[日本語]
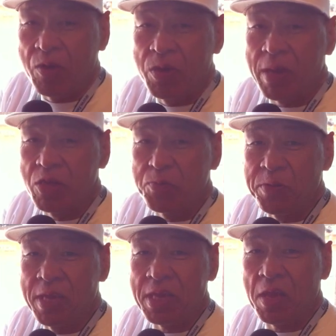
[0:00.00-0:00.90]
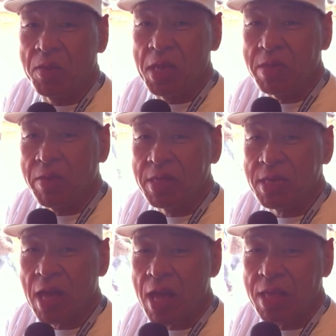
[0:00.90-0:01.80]
車10分ですけど電車は1
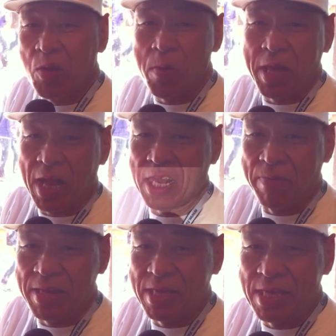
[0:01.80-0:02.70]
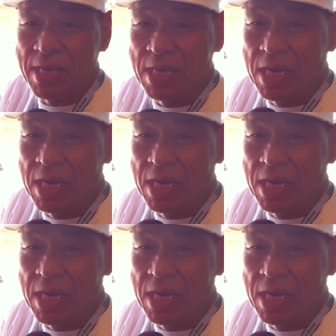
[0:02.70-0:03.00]
時間半でここまで上がってきます